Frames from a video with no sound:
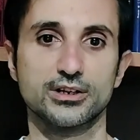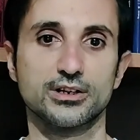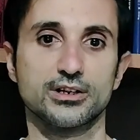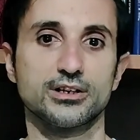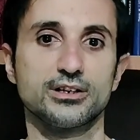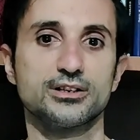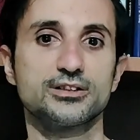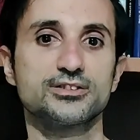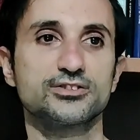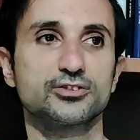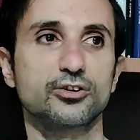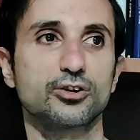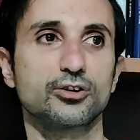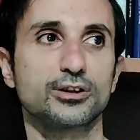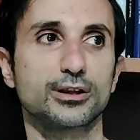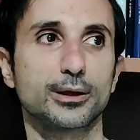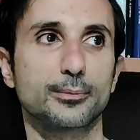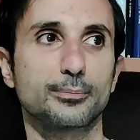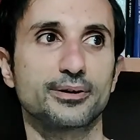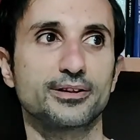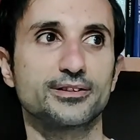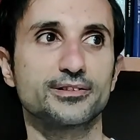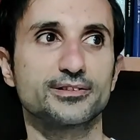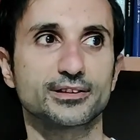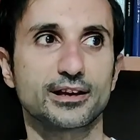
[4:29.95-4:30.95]
insolita
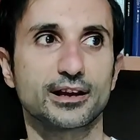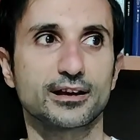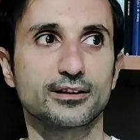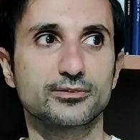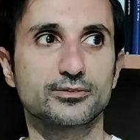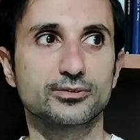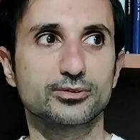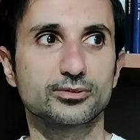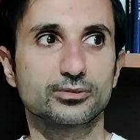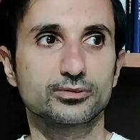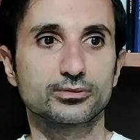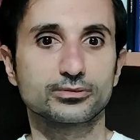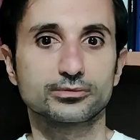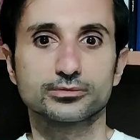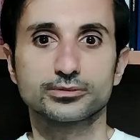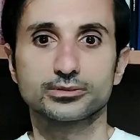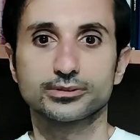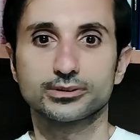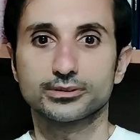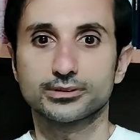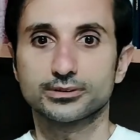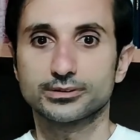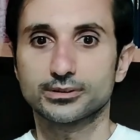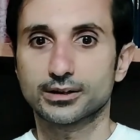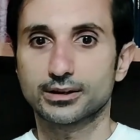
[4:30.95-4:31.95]
pensando
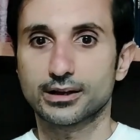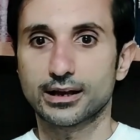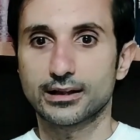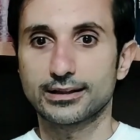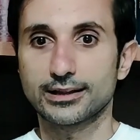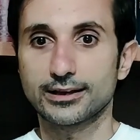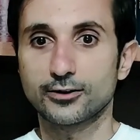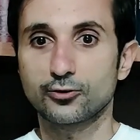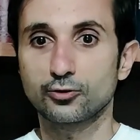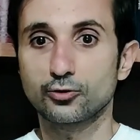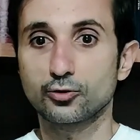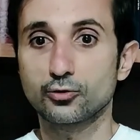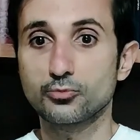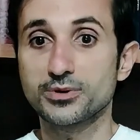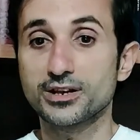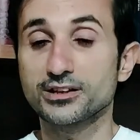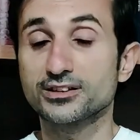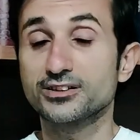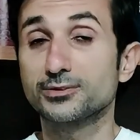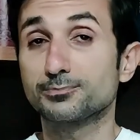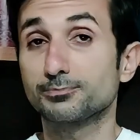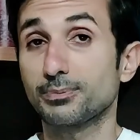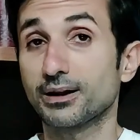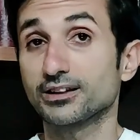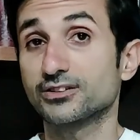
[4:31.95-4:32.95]
eh, all'economia di
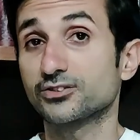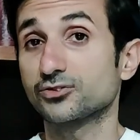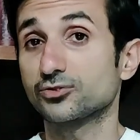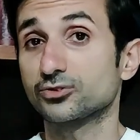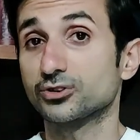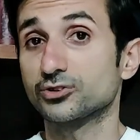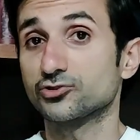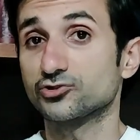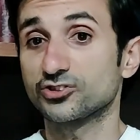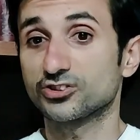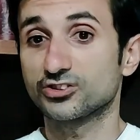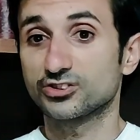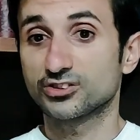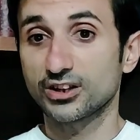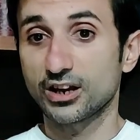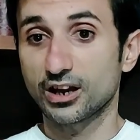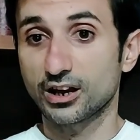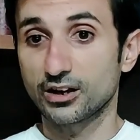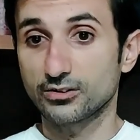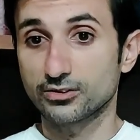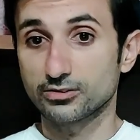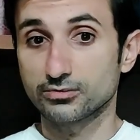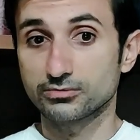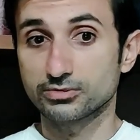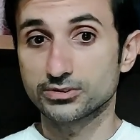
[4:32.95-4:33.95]
spazio
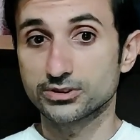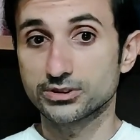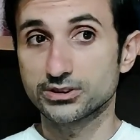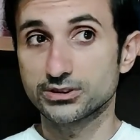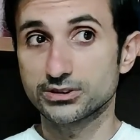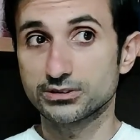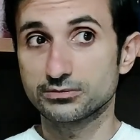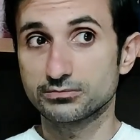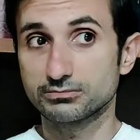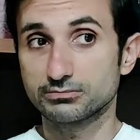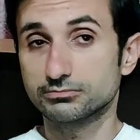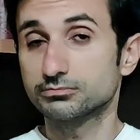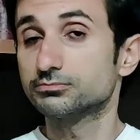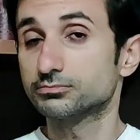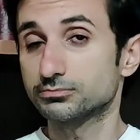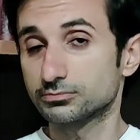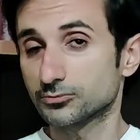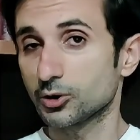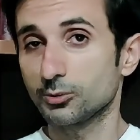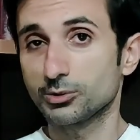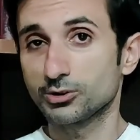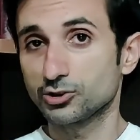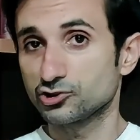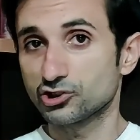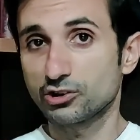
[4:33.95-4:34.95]
necessario, quindi
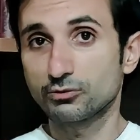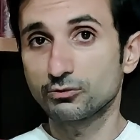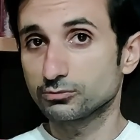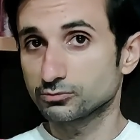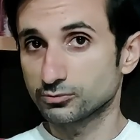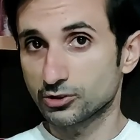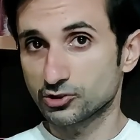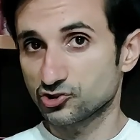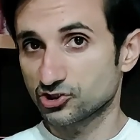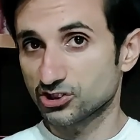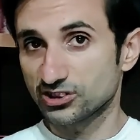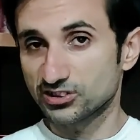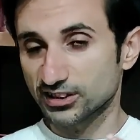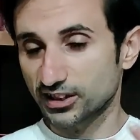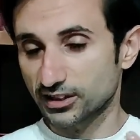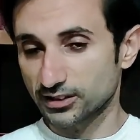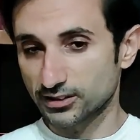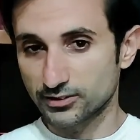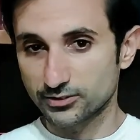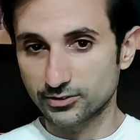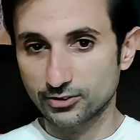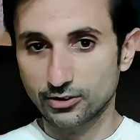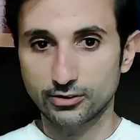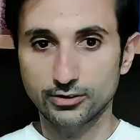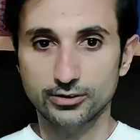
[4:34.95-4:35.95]
come dicevo una scelta
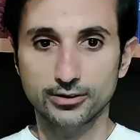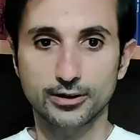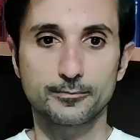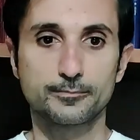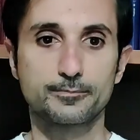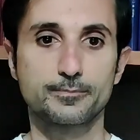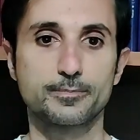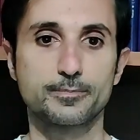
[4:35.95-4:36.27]
insolita.